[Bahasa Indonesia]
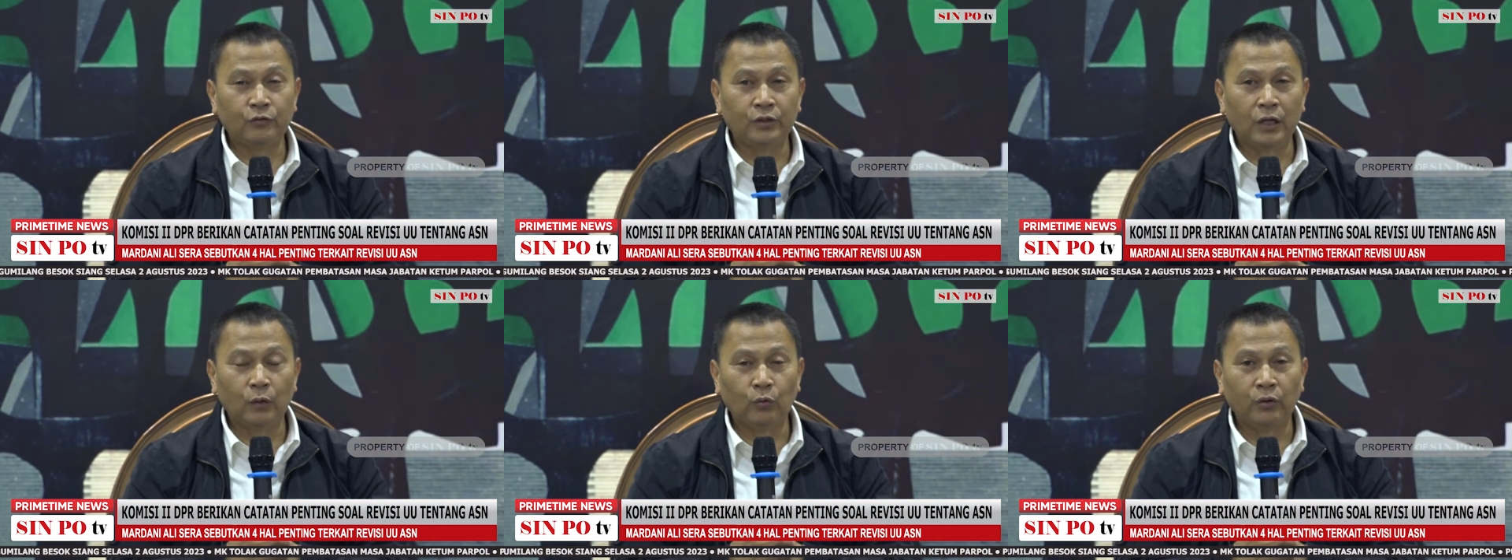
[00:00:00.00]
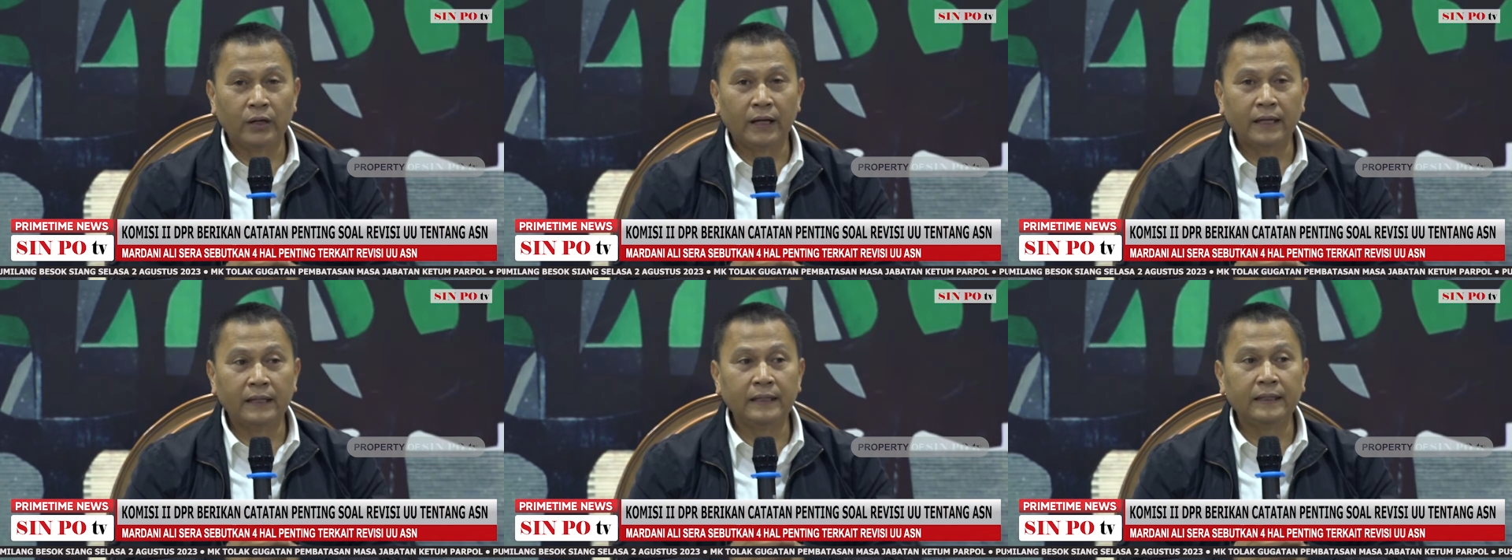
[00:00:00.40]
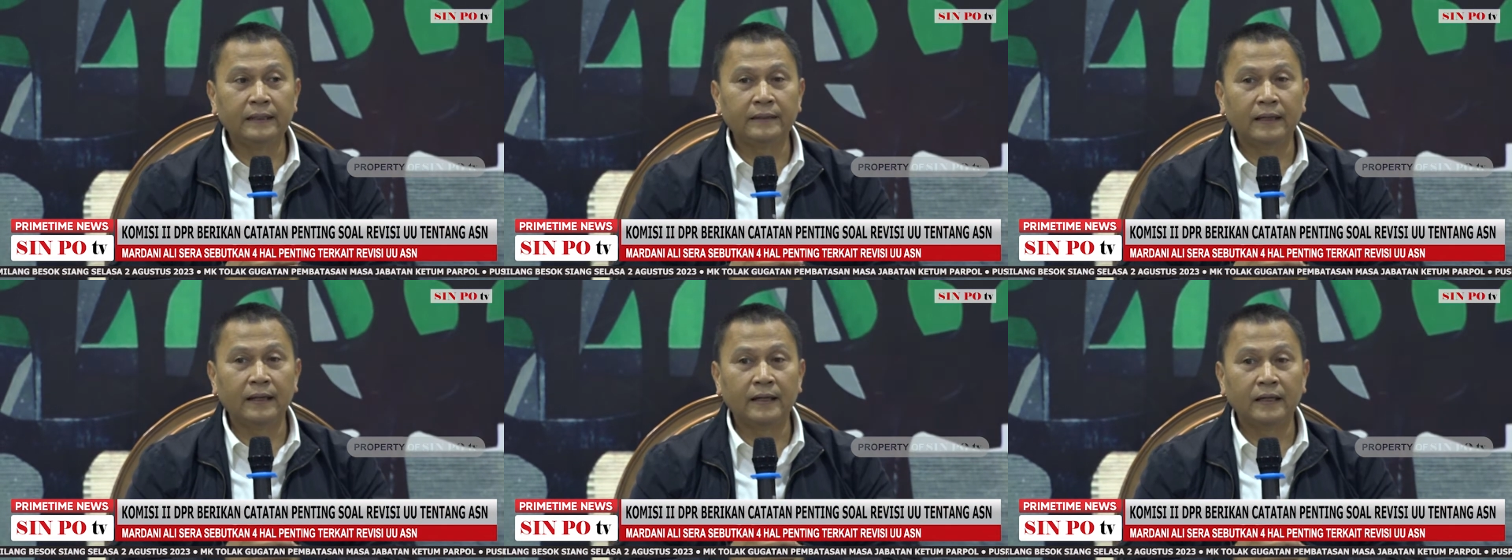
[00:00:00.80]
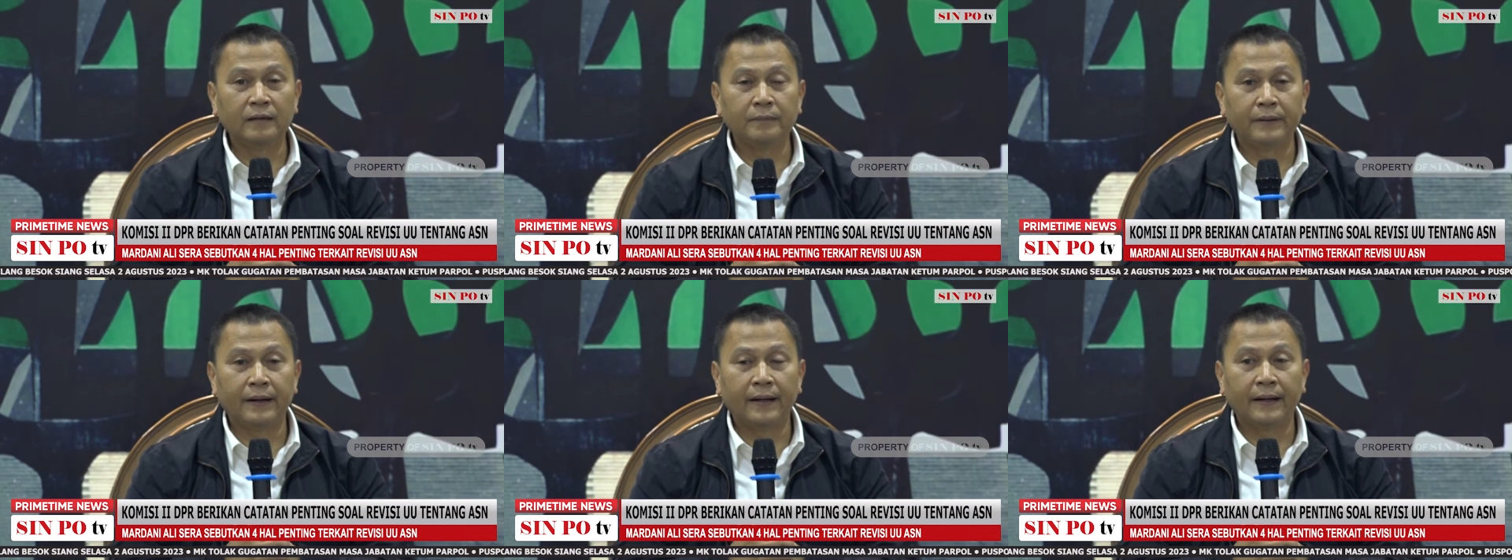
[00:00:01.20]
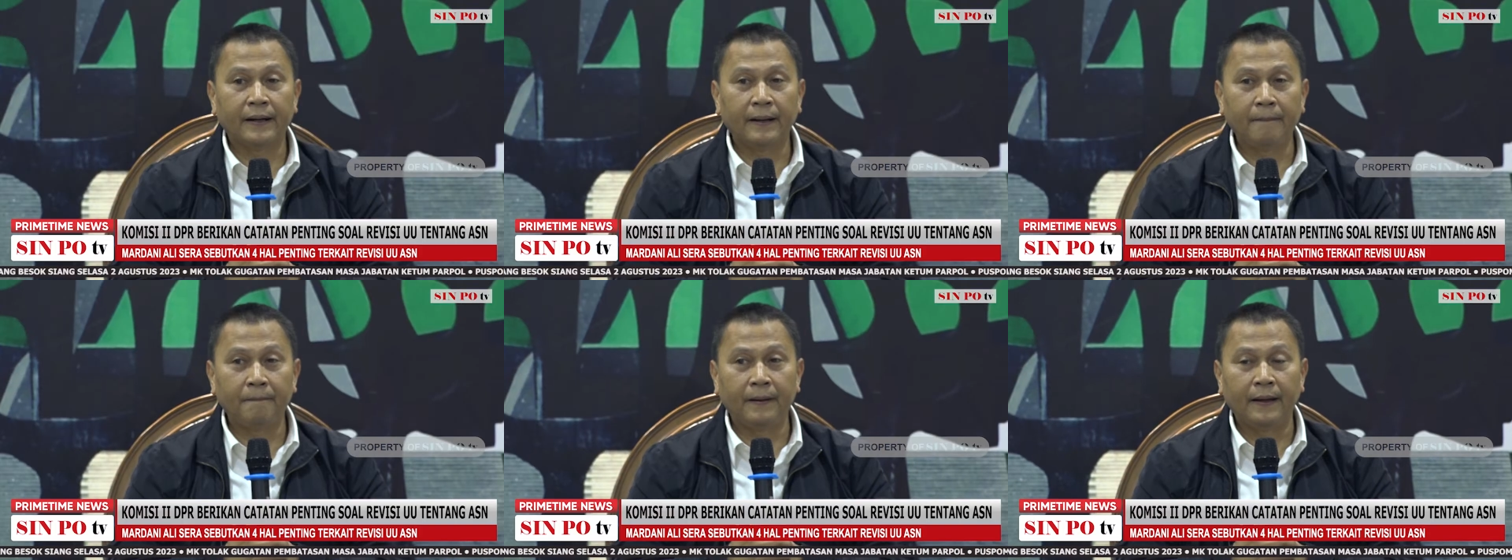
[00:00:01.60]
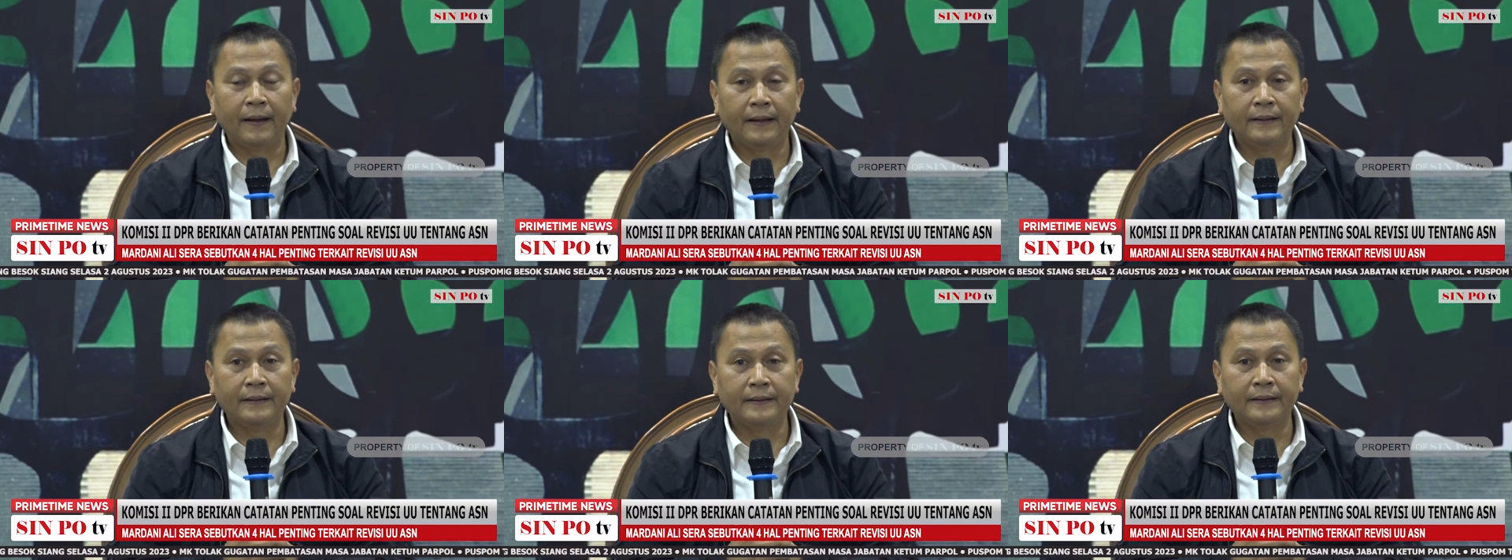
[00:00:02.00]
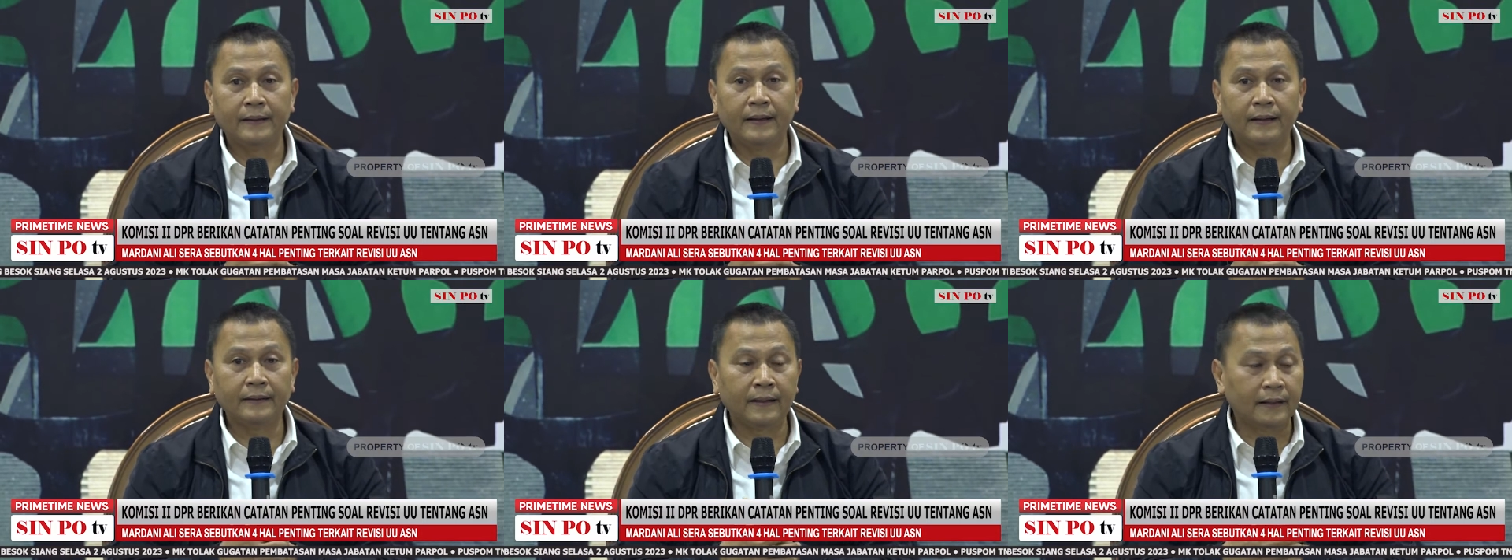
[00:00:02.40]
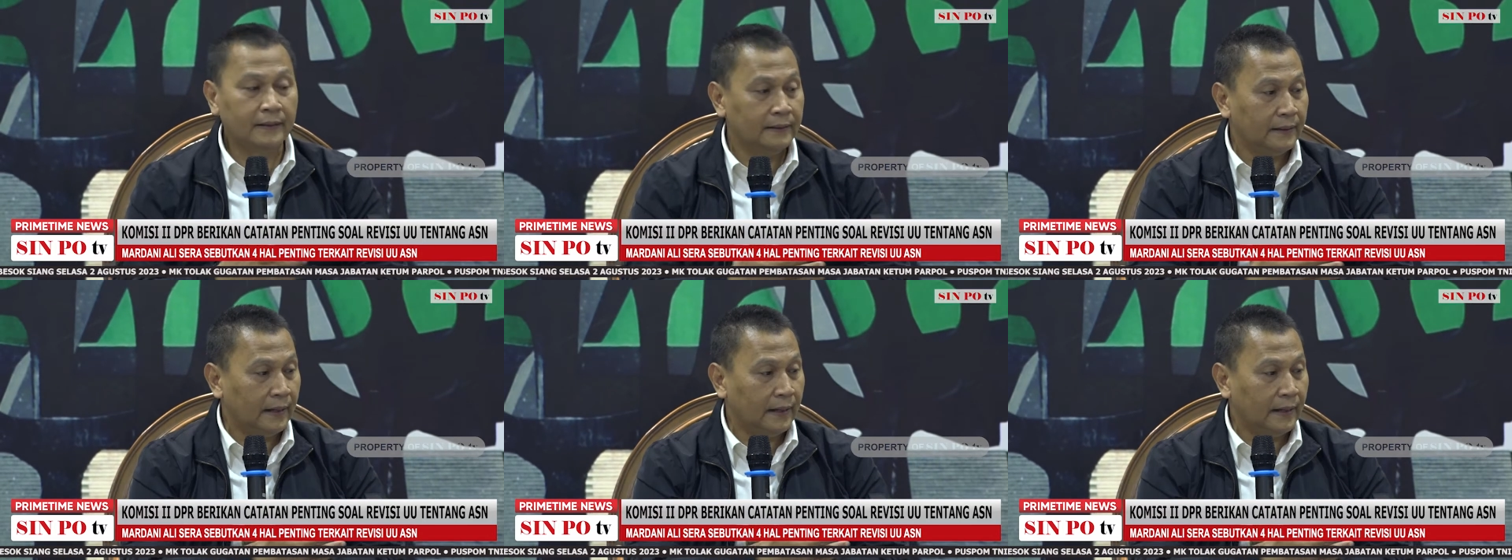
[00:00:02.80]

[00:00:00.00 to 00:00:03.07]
undang-undang ini kita lagi berharap ada tadi